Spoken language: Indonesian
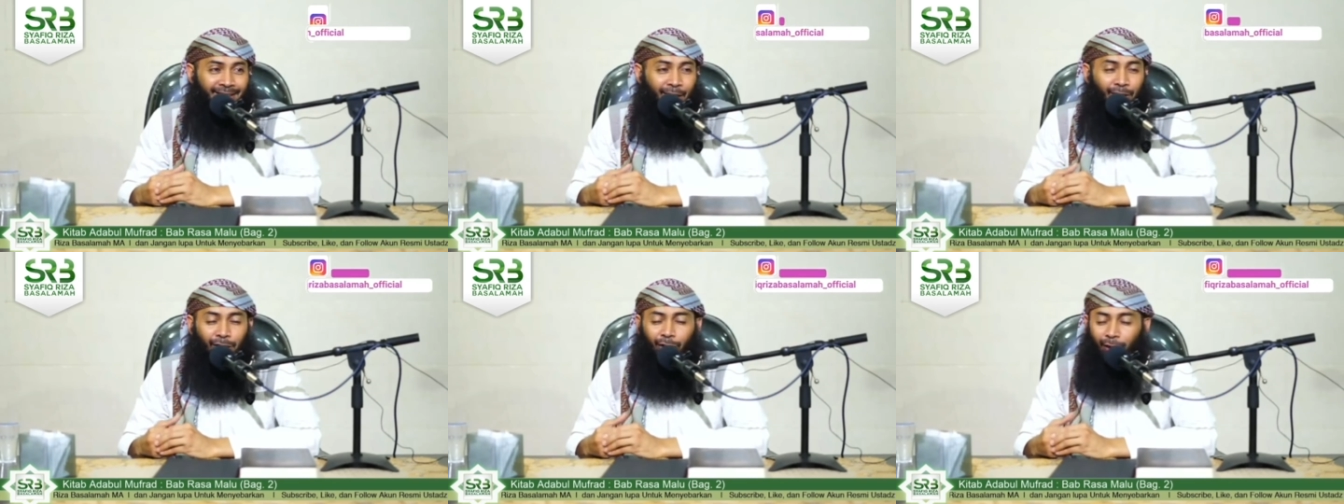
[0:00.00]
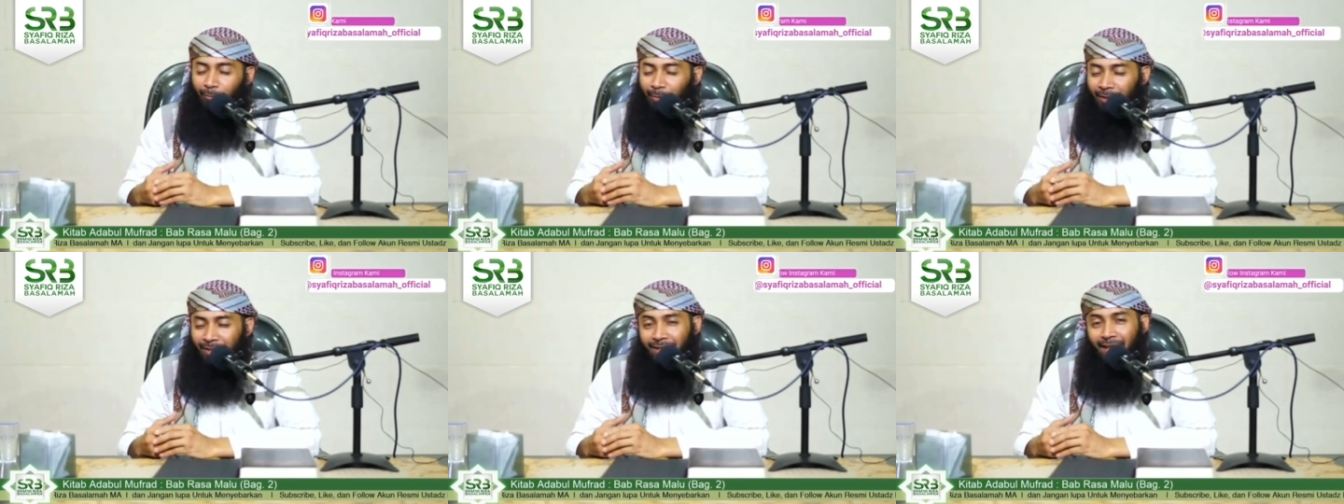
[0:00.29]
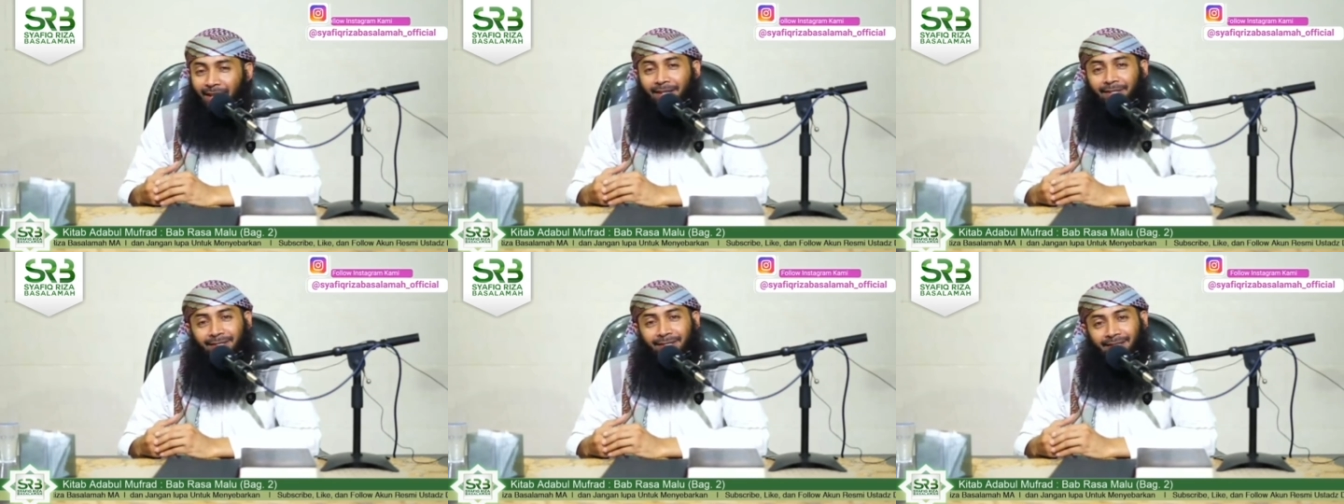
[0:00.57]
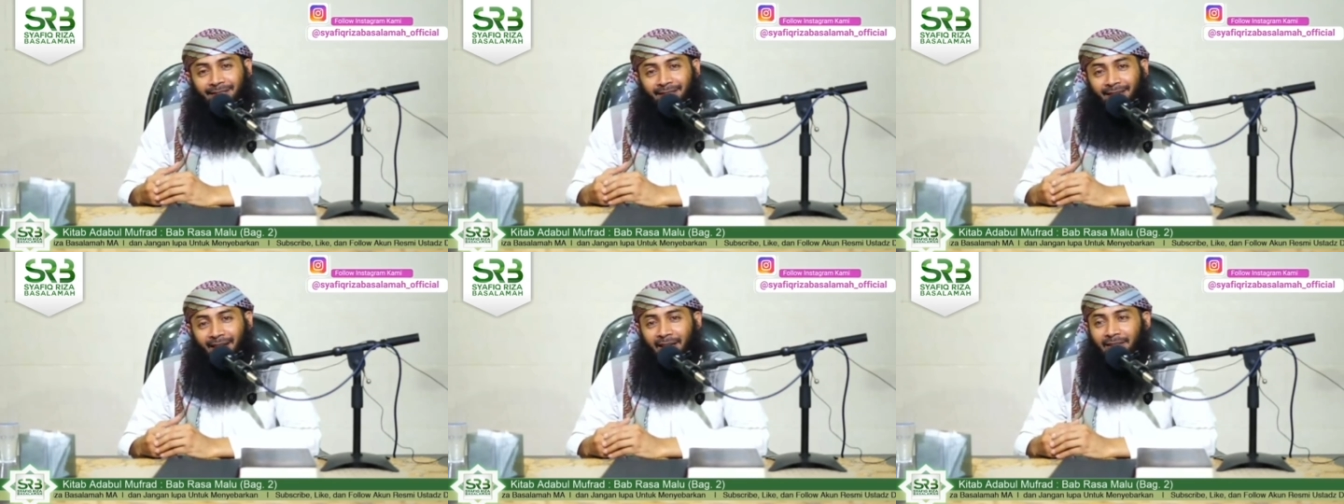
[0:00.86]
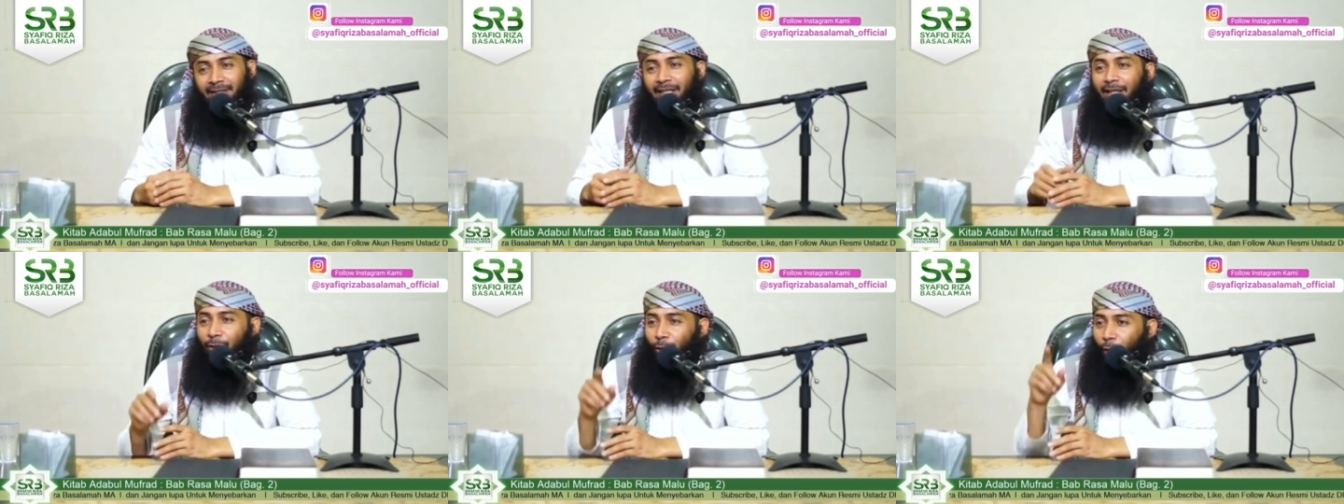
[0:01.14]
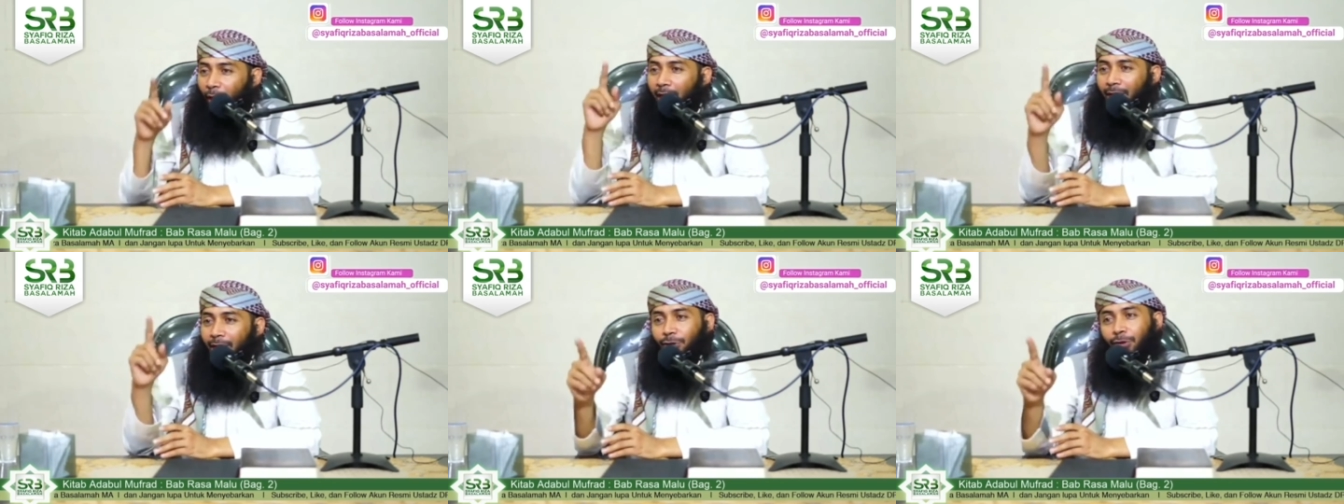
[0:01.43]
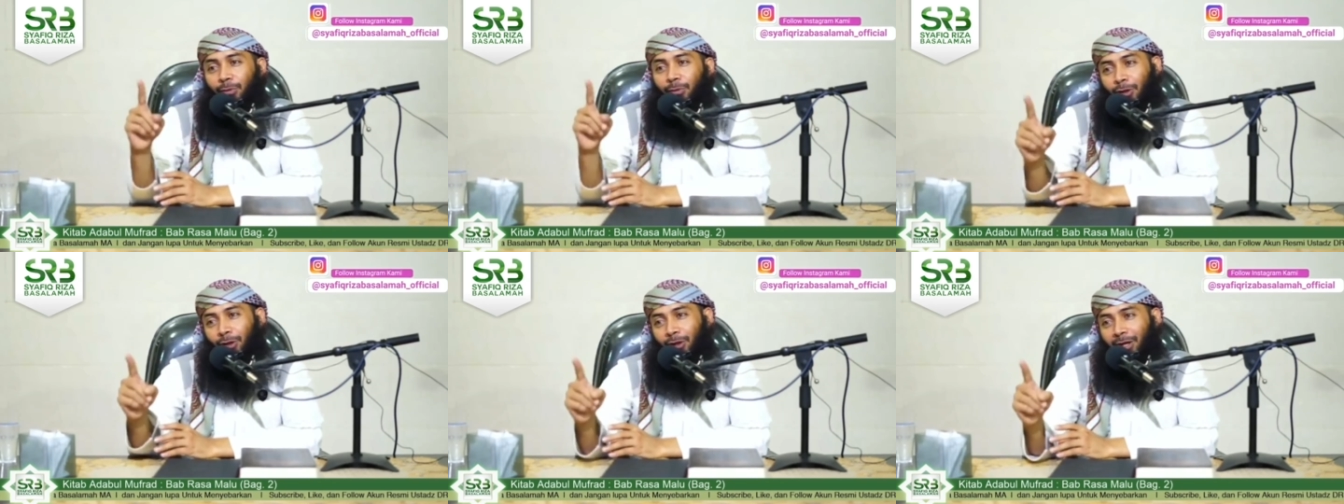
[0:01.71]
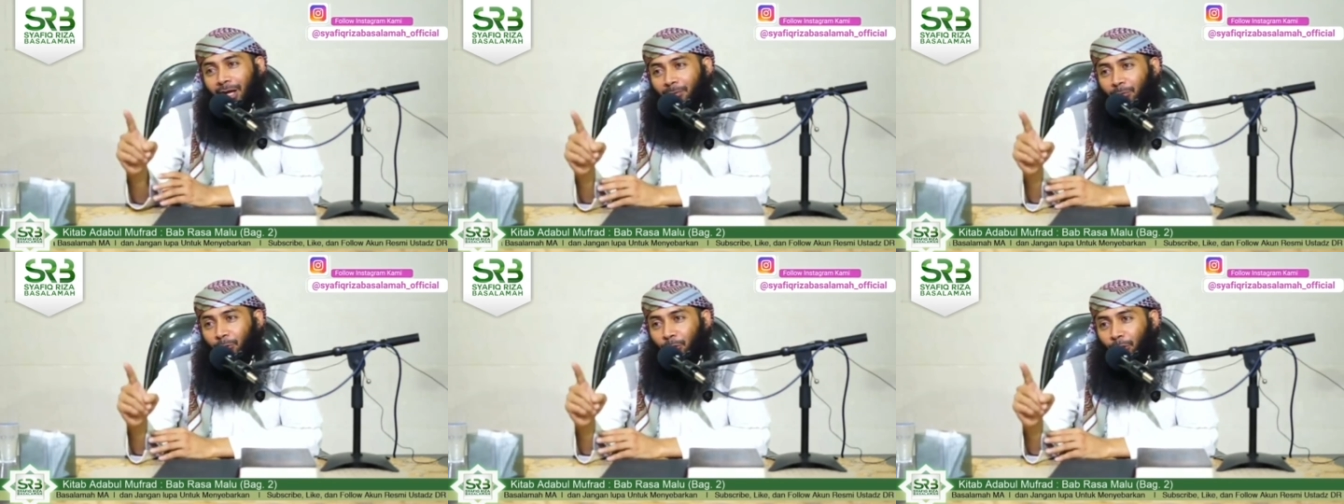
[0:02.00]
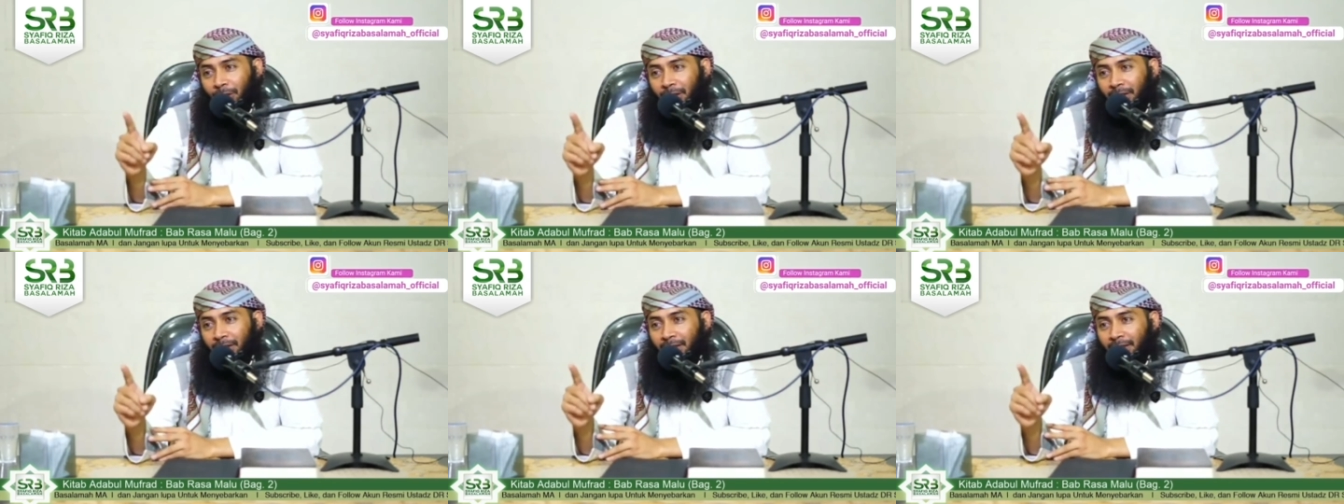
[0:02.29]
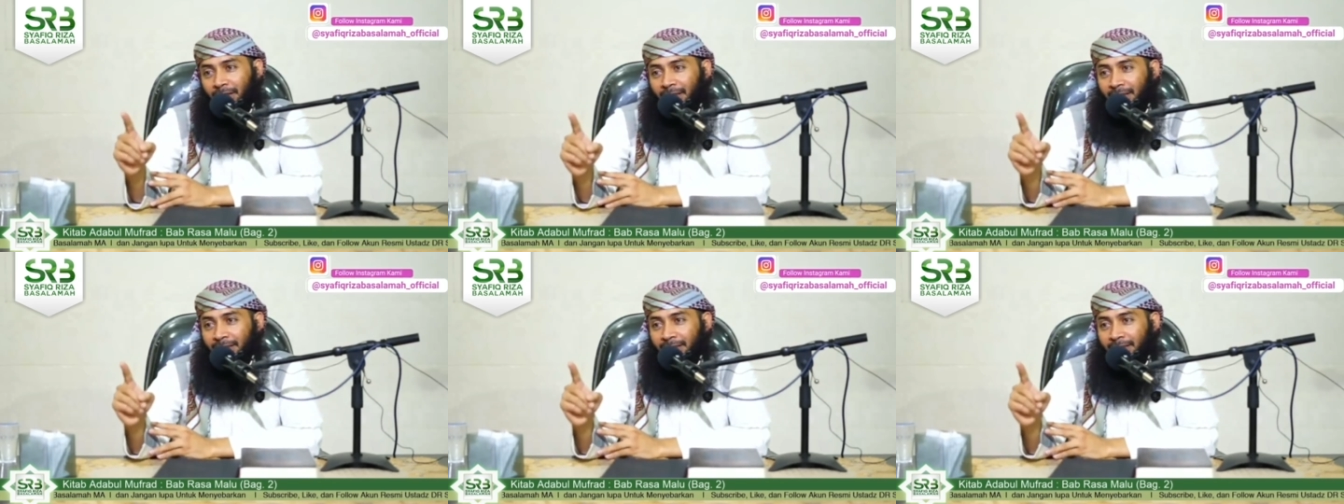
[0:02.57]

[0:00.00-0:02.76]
Allah berjanji artinya doa antum Allah kabulkan